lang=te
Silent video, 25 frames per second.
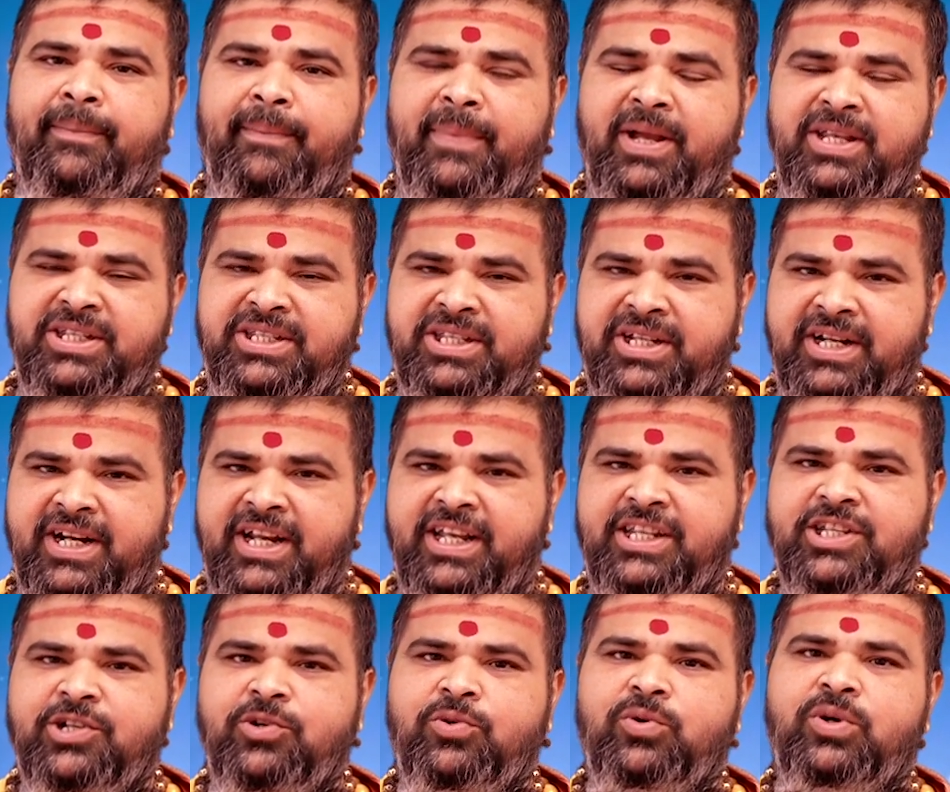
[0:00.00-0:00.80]
మంచి
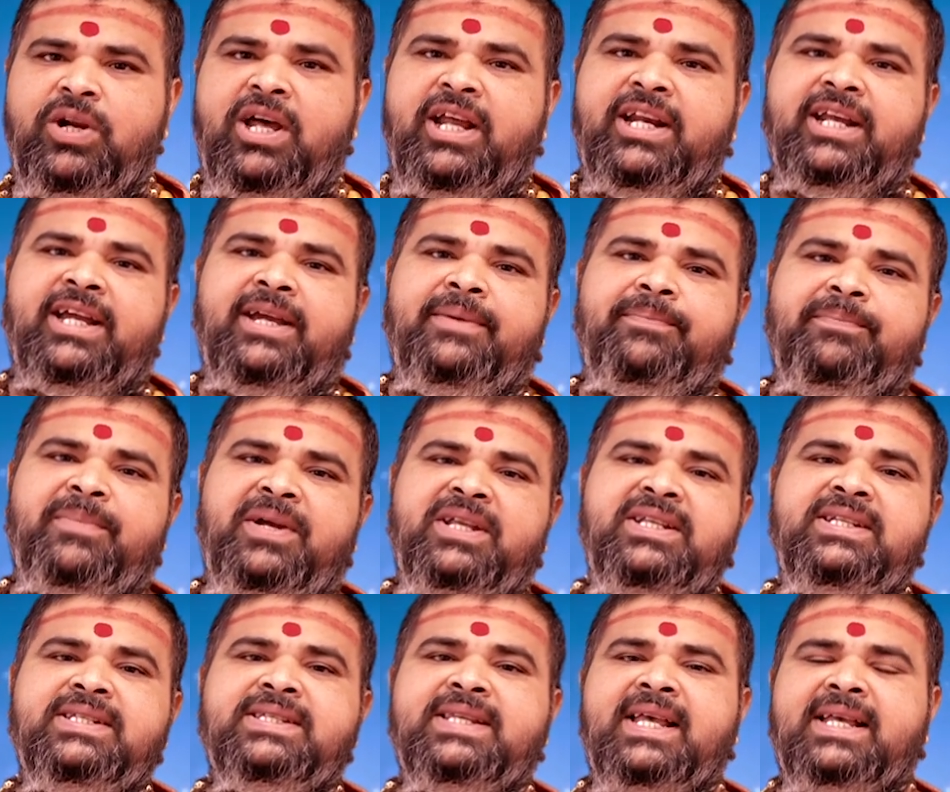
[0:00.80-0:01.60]
రేజింగ్ ఉండడానికి
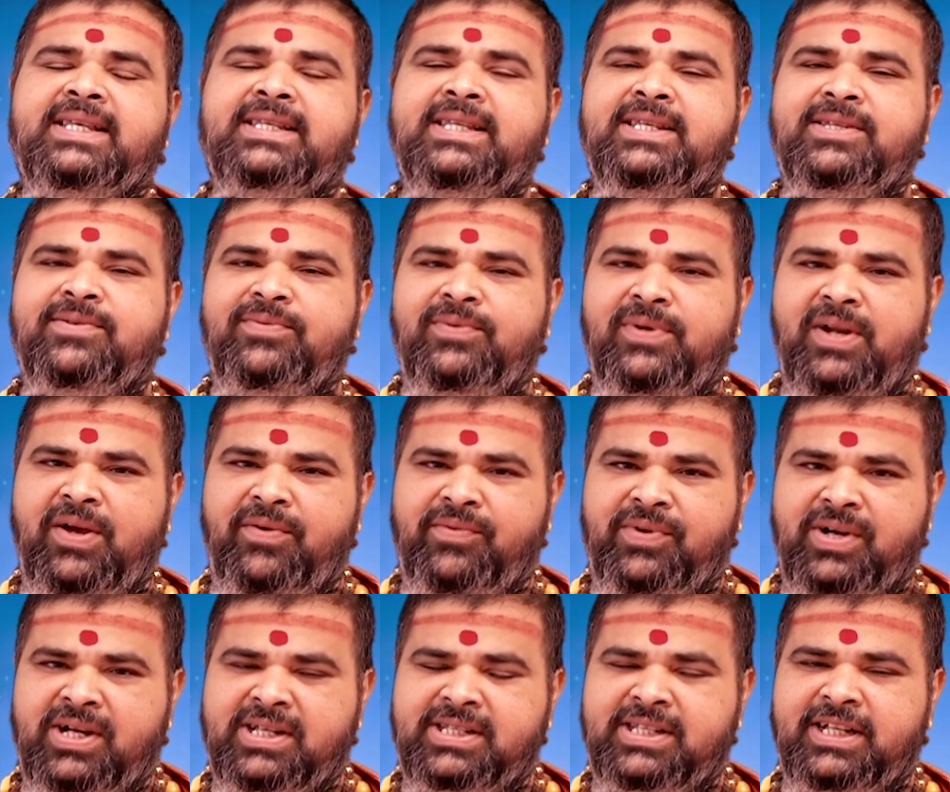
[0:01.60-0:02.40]
మంచి సక్సెస్ ఉండే
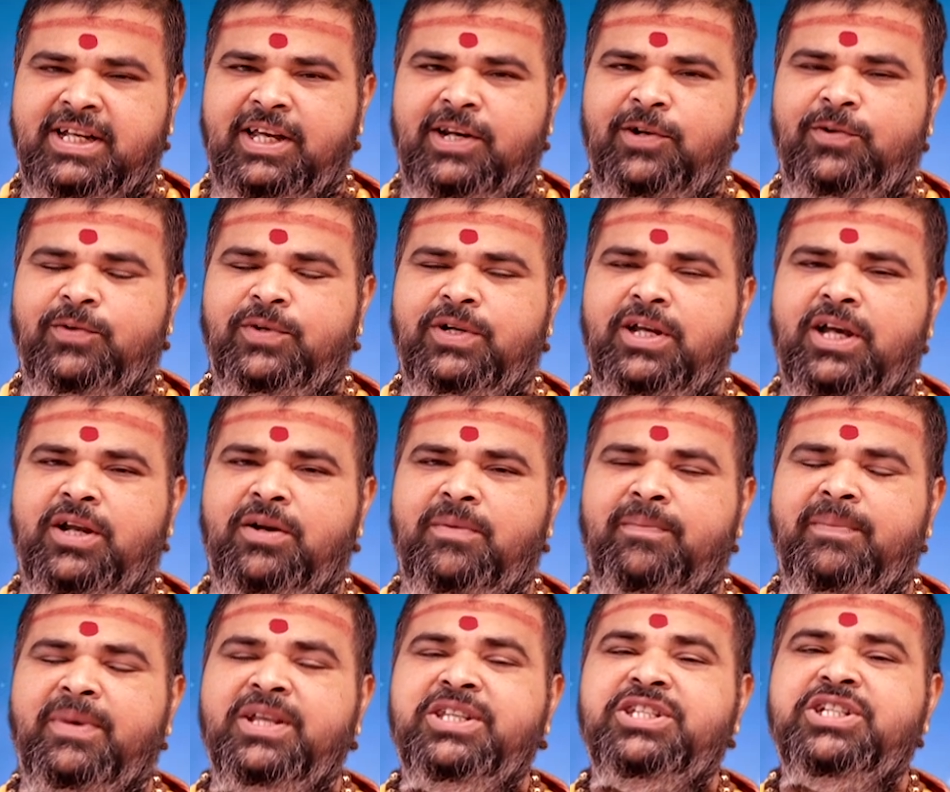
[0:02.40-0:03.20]
అవకాశం కలిగి
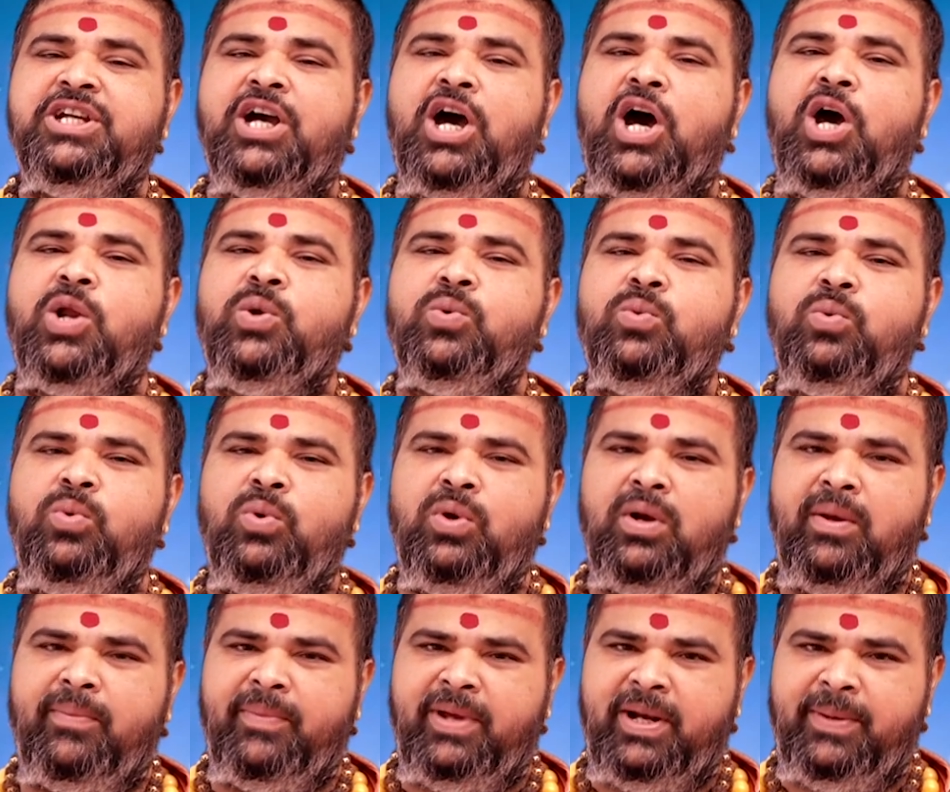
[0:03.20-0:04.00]
ఉంటారు మంచి
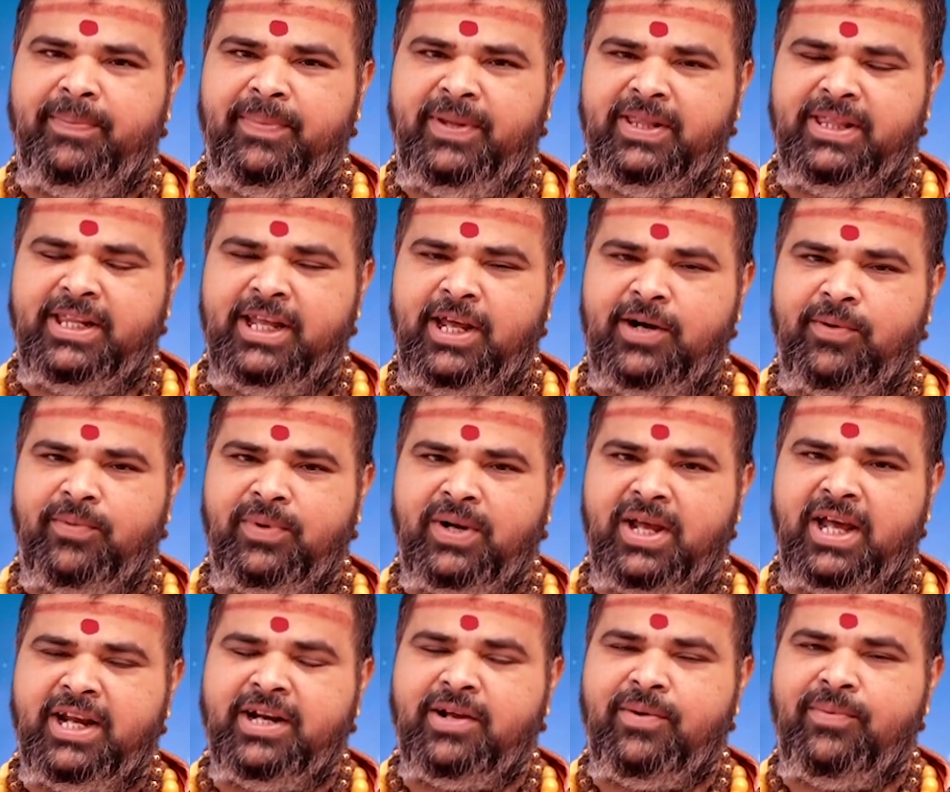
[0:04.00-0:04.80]
అనుకూలమైన ఫలితాలు
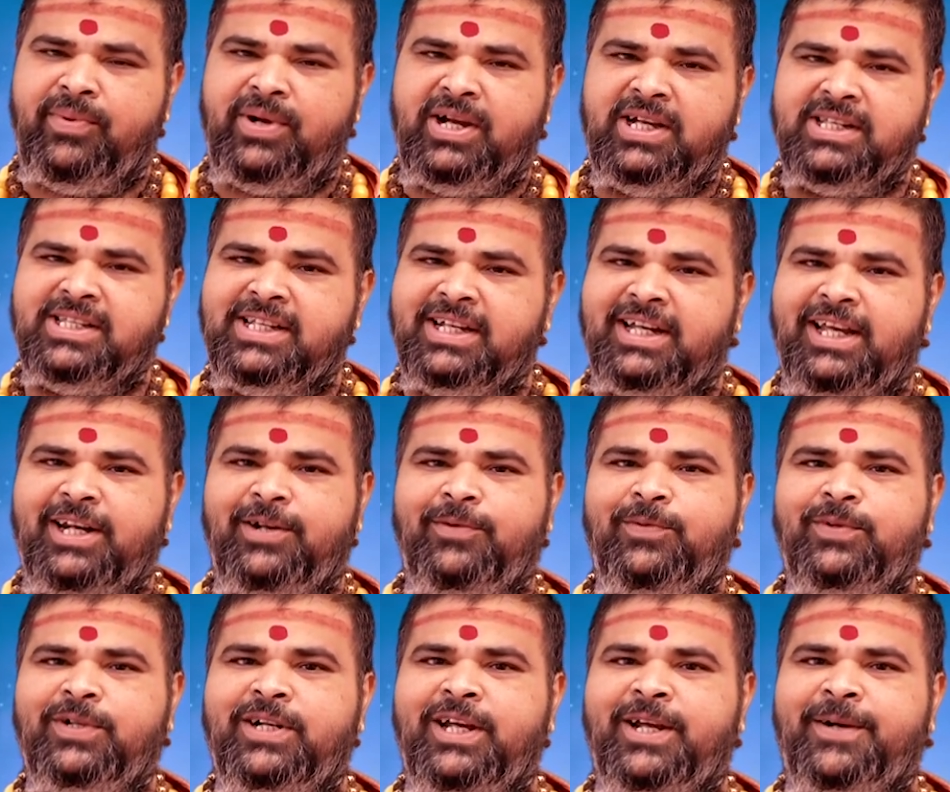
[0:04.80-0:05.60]
ఉండడానికి అవకాశం
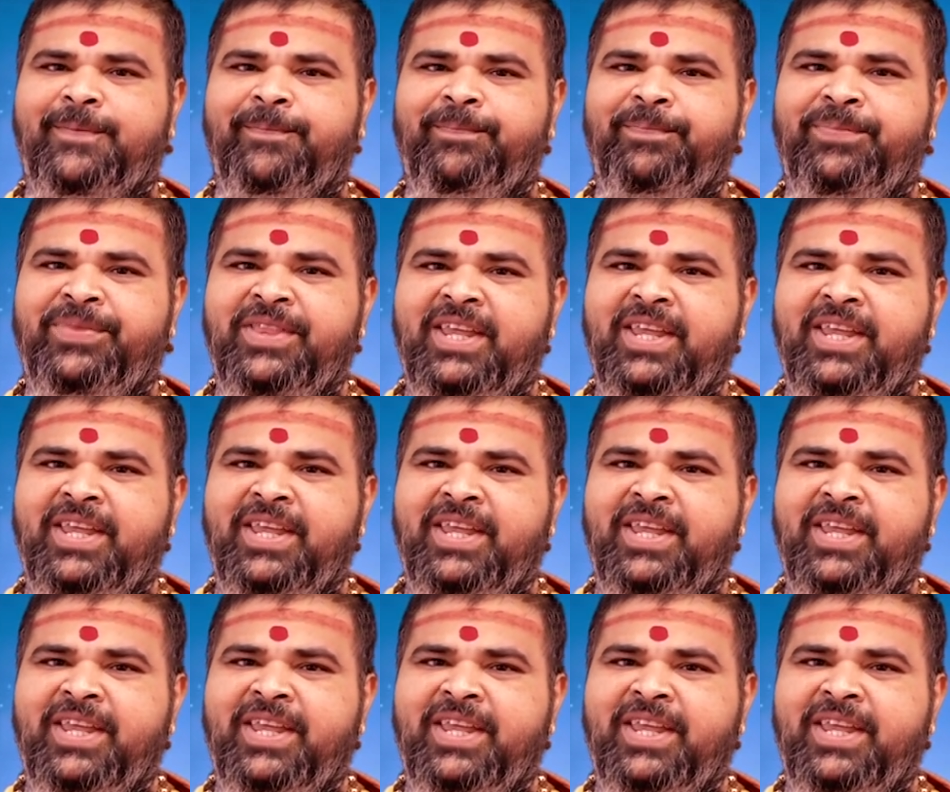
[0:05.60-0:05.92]
కలిగి ఉంటారు